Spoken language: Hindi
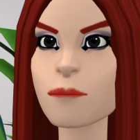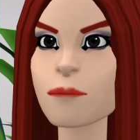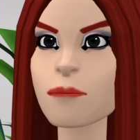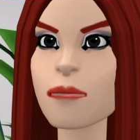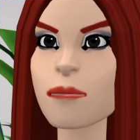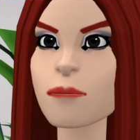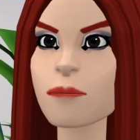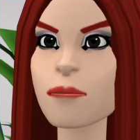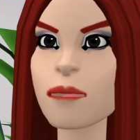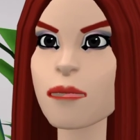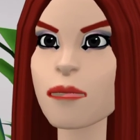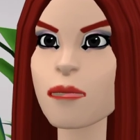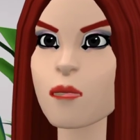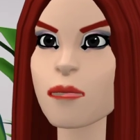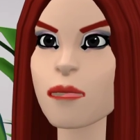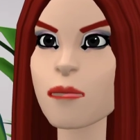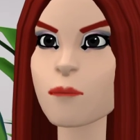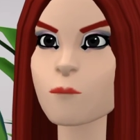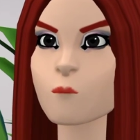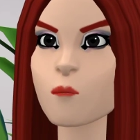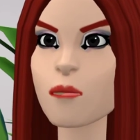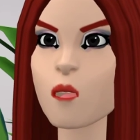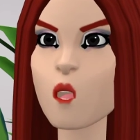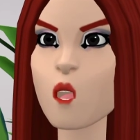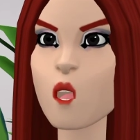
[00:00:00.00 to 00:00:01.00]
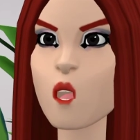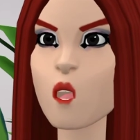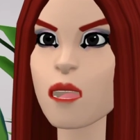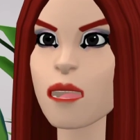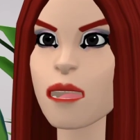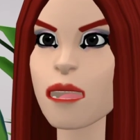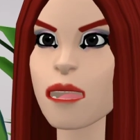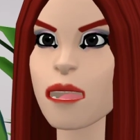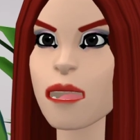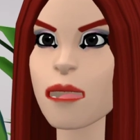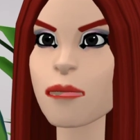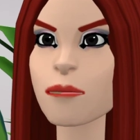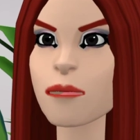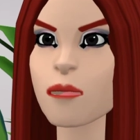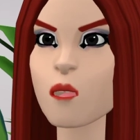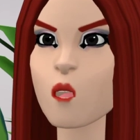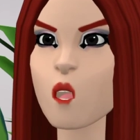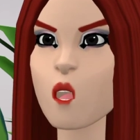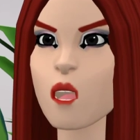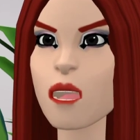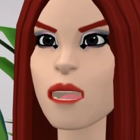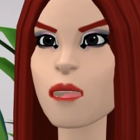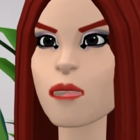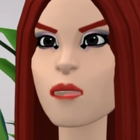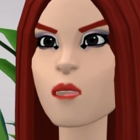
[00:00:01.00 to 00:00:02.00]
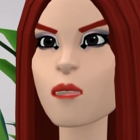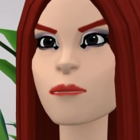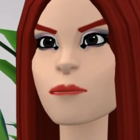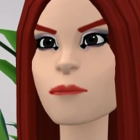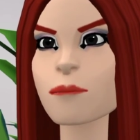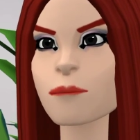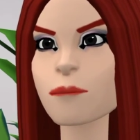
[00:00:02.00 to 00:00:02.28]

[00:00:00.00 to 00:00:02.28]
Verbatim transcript: अच्छी लगी हो तो एक लाइक कर देना